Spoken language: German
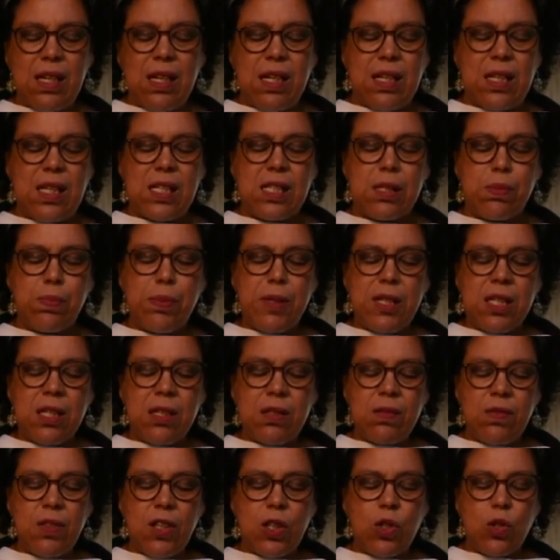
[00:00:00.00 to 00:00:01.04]
Das
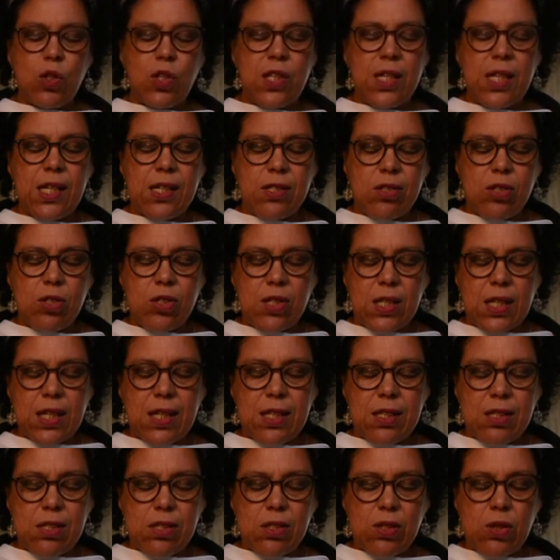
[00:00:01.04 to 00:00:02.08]
bitten wir durch Jesus
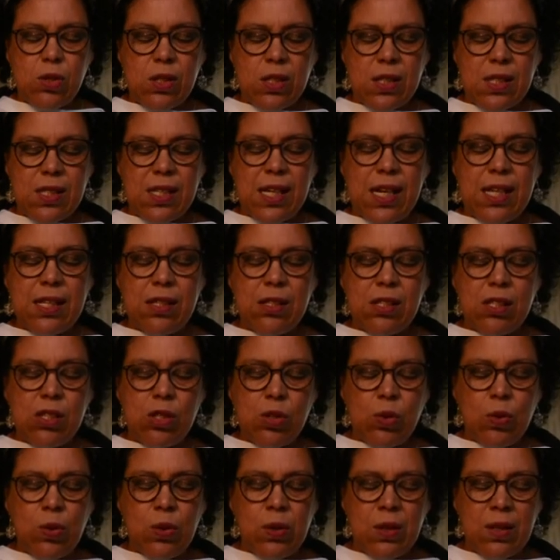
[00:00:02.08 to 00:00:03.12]
Christus, deinen
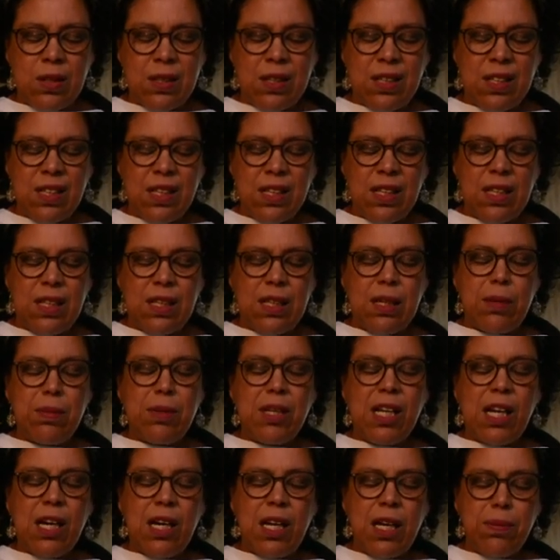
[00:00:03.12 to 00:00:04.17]
Sohn, der mit
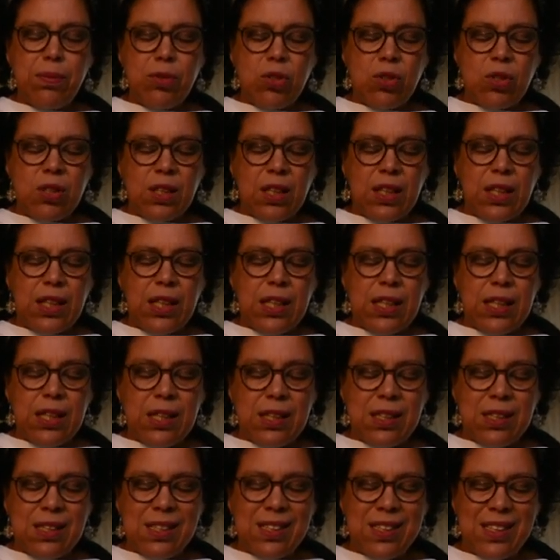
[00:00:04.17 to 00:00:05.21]
dir lebt und
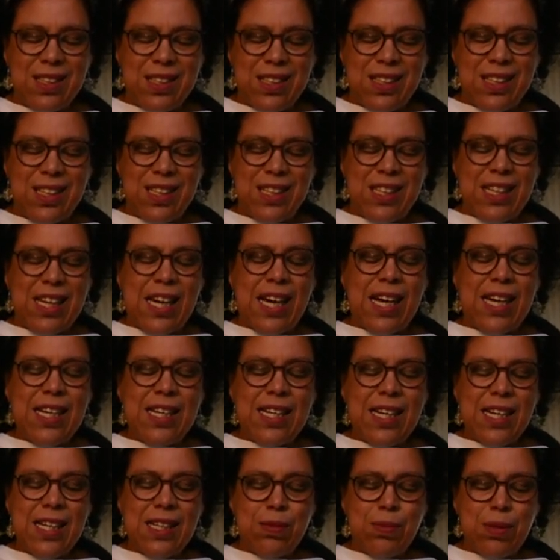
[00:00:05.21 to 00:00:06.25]
regiert, in der
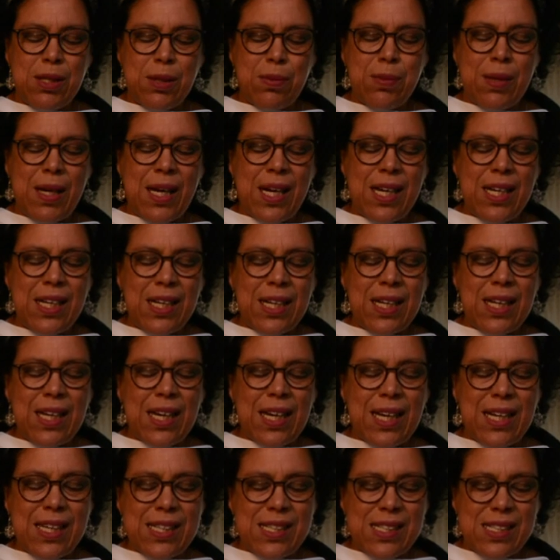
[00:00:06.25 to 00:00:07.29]
Einheit mit dem Heiligen
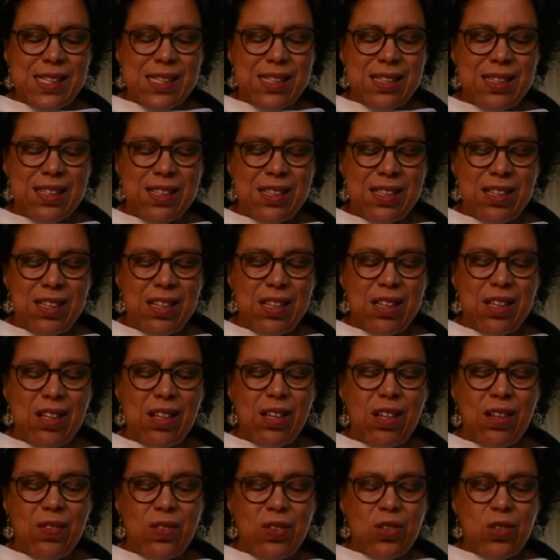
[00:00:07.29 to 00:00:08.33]
Geist,
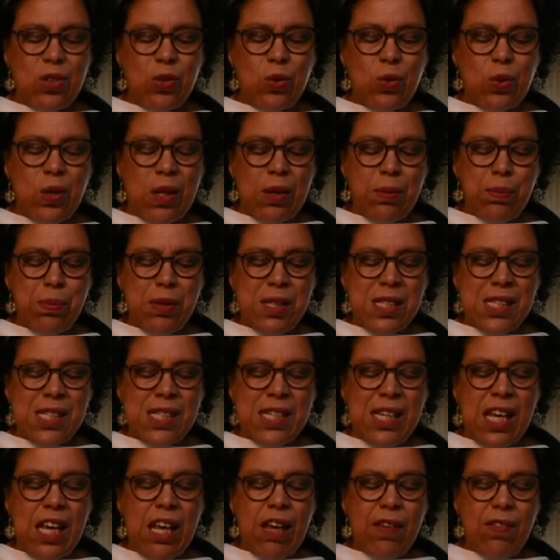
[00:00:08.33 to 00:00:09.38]
von nun an bis
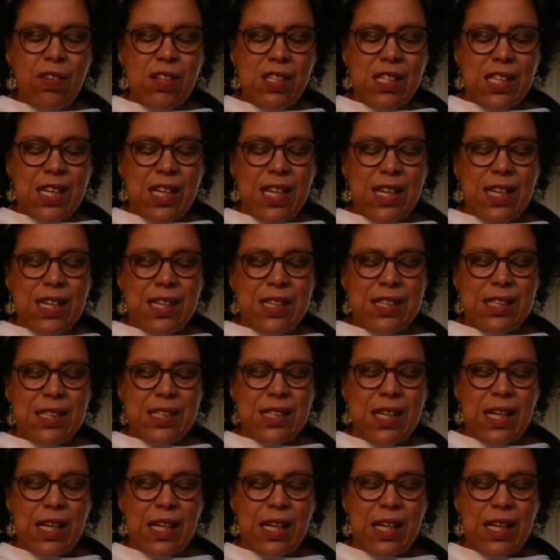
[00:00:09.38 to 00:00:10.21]
in Ewigkeit.